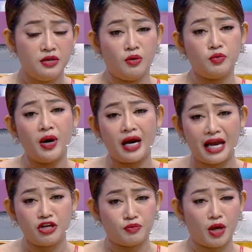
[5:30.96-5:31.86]
nhom thưa ca
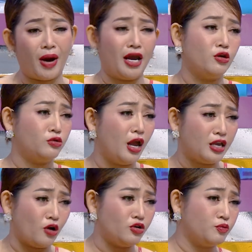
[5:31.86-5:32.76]
nhom tôi bọn anh tin
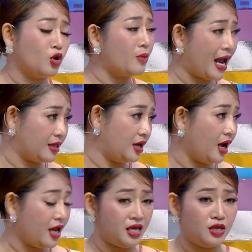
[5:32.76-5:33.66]
nhau nhom chụp đây thử
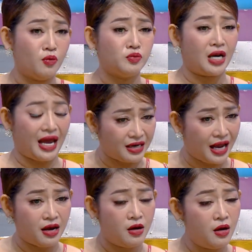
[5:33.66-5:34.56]
ấy nhom sờ lạnh
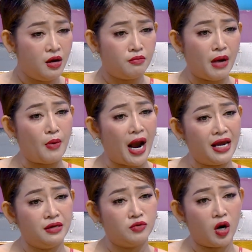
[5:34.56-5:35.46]
na bà bằng
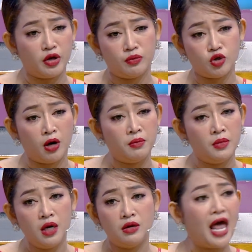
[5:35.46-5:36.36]
anh cho em chụp
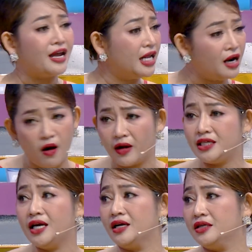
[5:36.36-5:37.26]
lên này là
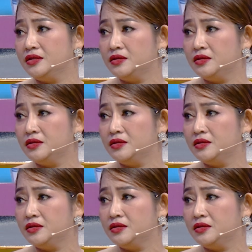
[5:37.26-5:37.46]
chiêng